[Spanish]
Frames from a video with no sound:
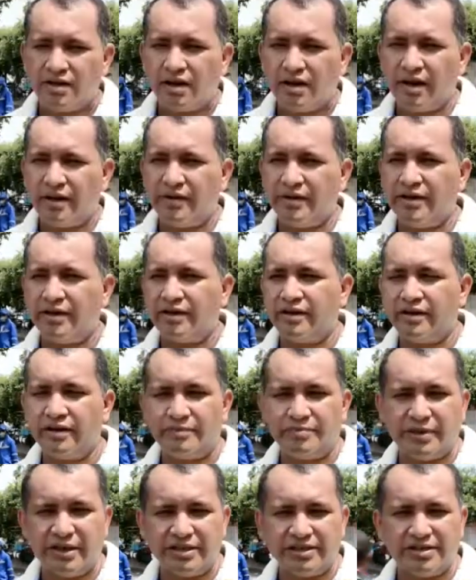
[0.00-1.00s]
A ver,
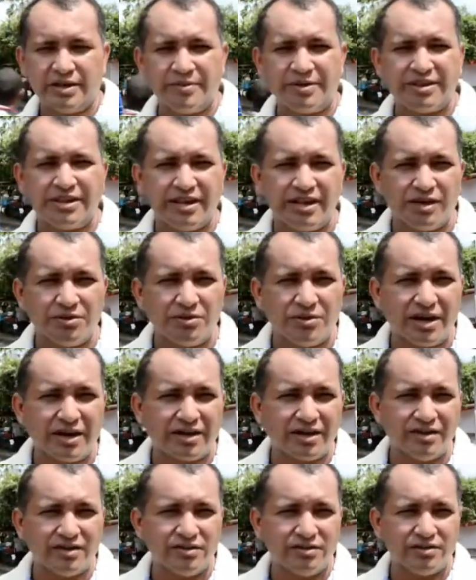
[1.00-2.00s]
eh, precisamente en el
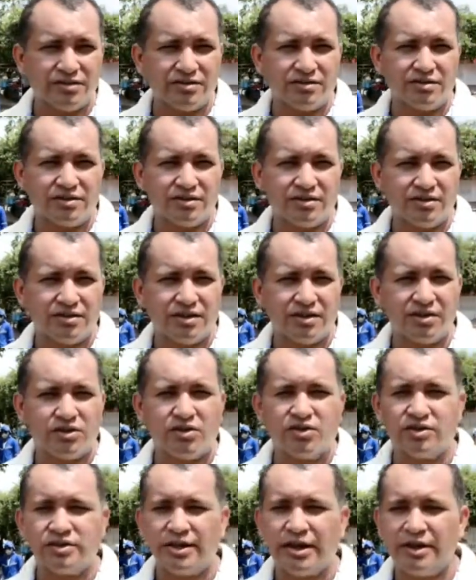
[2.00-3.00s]
lugar que nos eh,
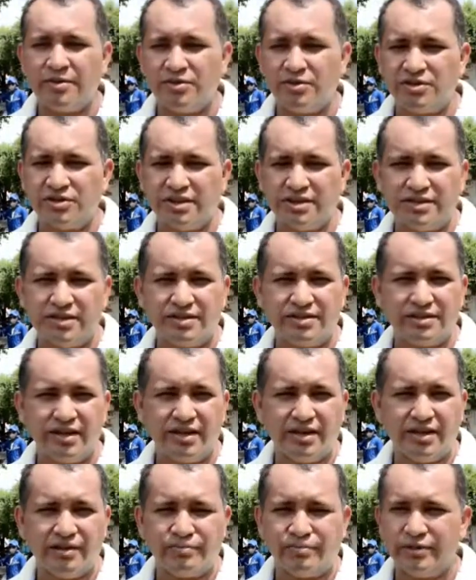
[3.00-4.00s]
encontramos
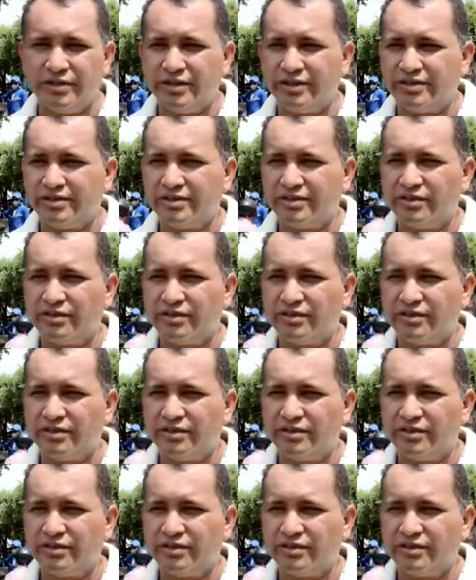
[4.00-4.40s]
existe pues,